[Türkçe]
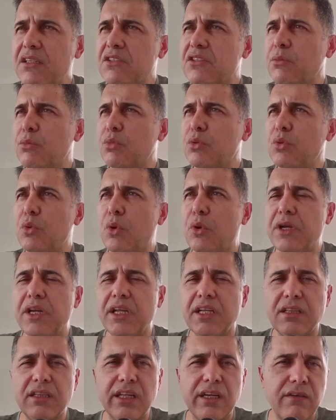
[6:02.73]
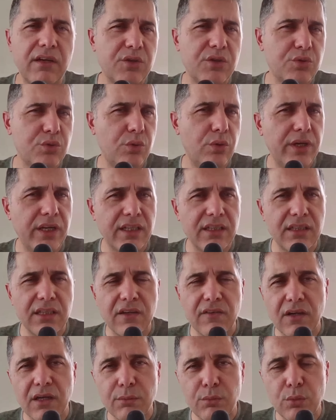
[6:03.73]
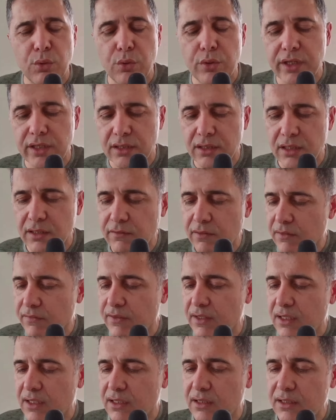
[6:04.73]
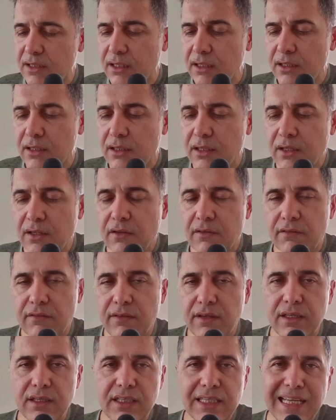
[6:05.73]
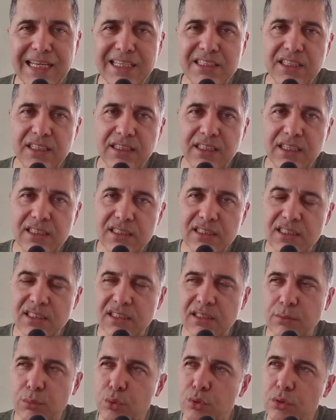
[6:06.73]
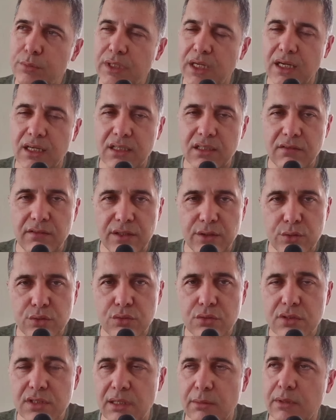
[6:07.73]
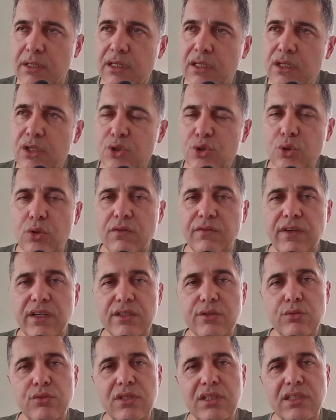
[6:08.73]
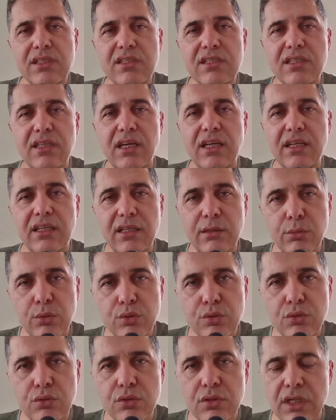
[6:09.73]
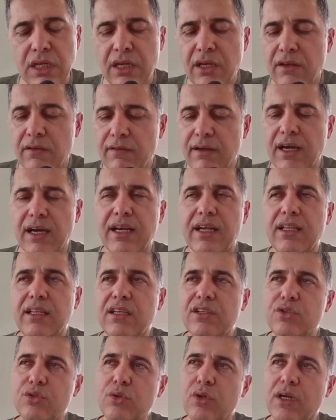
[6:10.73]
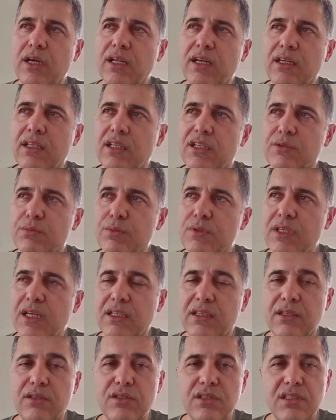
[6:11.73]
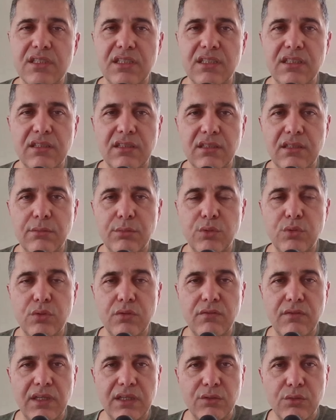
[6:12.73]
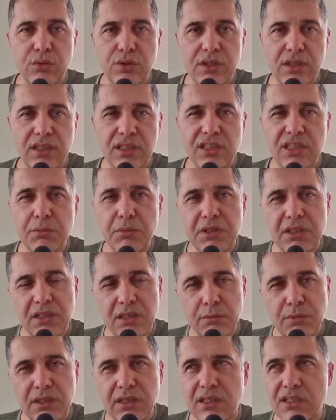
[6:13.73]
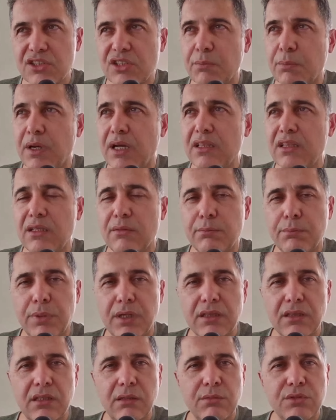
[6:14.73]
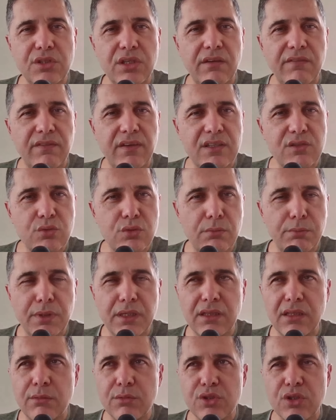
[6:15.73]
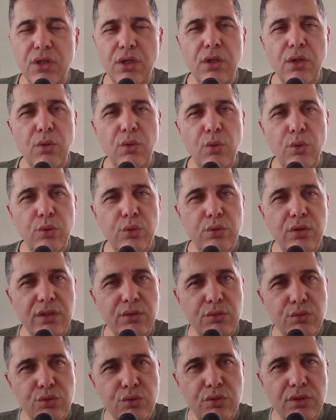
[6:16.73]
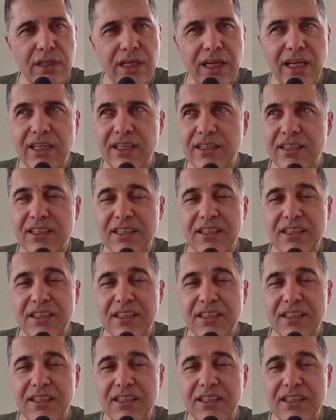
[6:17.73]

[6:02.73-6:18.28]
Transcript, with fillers: işte bunun örnekleri var, şu örnekleri var, bu örnekleri var filan diye. Ve gerçekten siz de bunu bir akıl veriyorsunuz ama çok fazla üzerinde ısrar edemiyorsunuz. Ve arkadaş yok arkadaş bu zaten sıkıntılı bir durum var. Türkiye'de 2020 yıllar işte pandemi patlamış, enflasyon patlamış. O günleri düşünün yani. Ya